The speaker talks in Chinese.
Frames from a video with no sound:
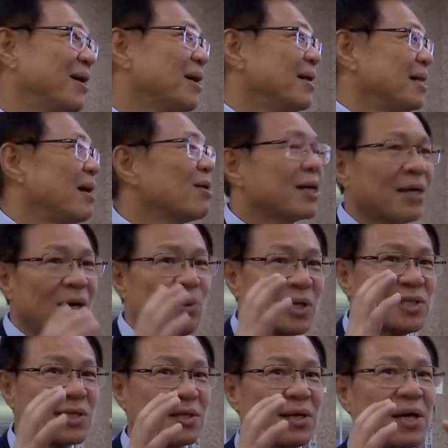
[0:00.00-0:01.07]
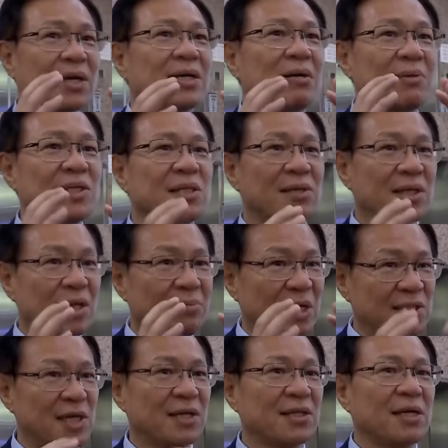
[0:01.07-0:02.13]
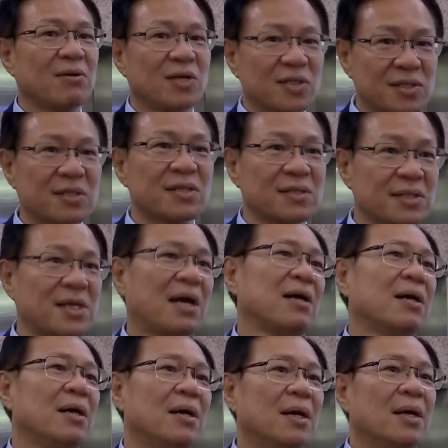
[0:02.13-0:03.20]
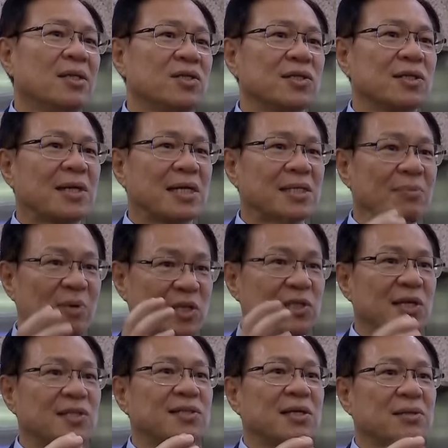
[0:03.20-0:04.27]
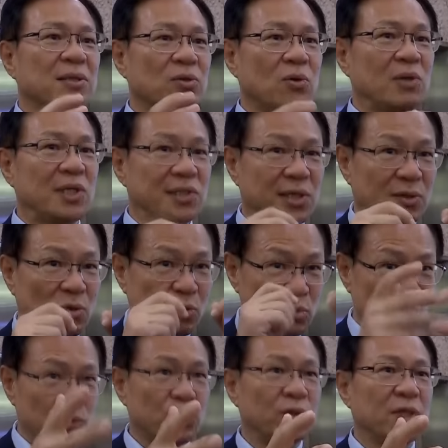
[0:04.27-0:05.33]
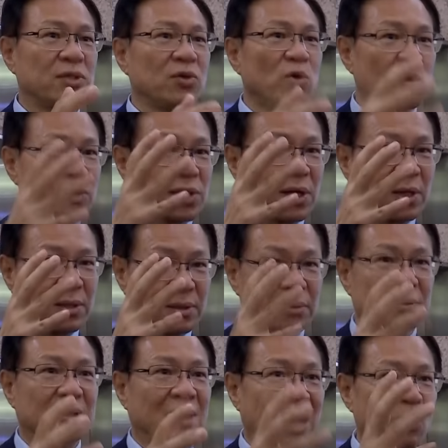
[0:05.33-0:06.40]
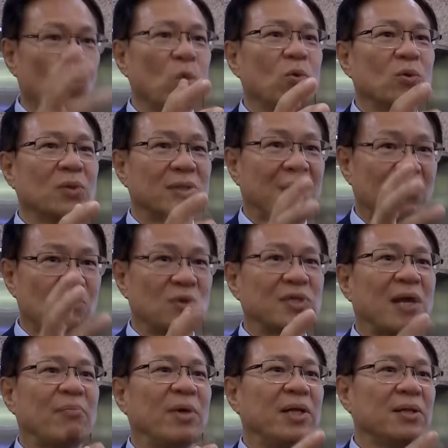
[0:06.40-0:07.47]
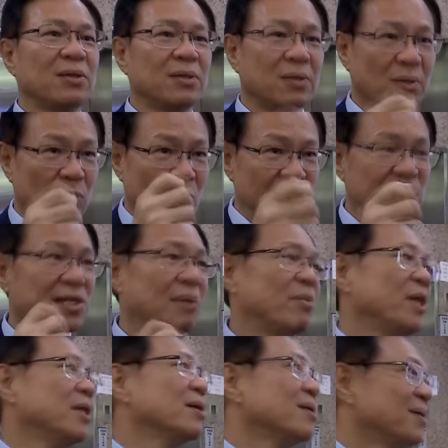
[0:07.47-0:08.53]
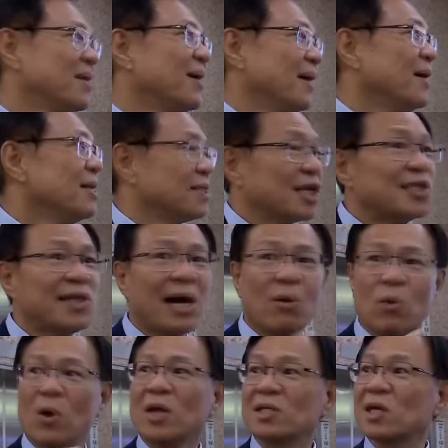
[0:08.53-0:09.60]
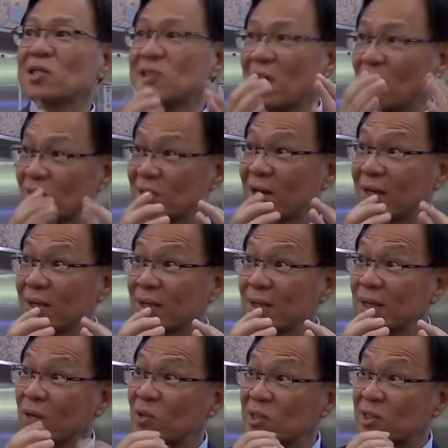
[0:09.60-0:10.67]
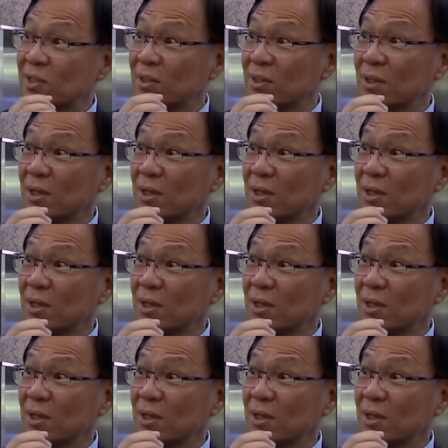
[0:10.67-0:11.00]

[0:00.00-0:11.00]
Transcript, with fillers: 然后柯文哲也，柯文哲也特别强调了，事实上，就是他这笔钱上都已经用出去了，就用在党务、党务上面的公益上面的。这个下午，这个下午让柯文哲